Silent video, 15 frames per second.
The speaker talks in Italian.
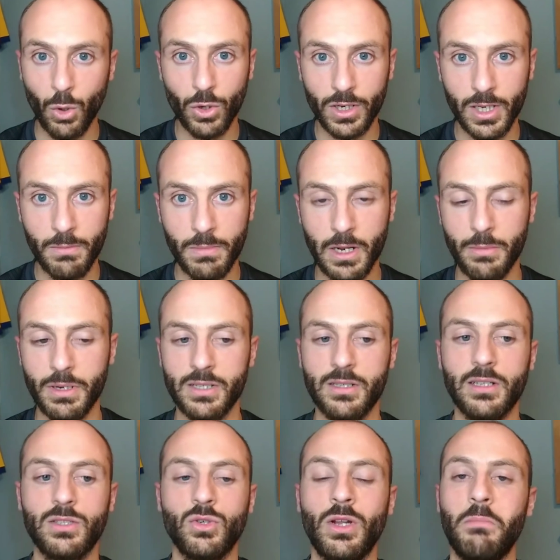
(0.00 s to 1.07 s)
orribile
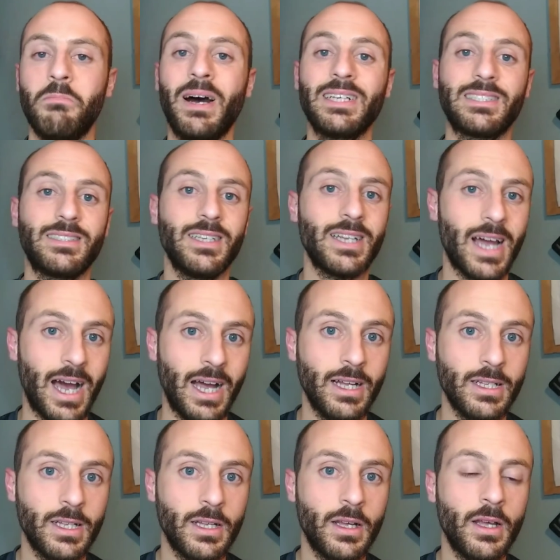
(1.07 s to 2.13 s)
prestazione basterà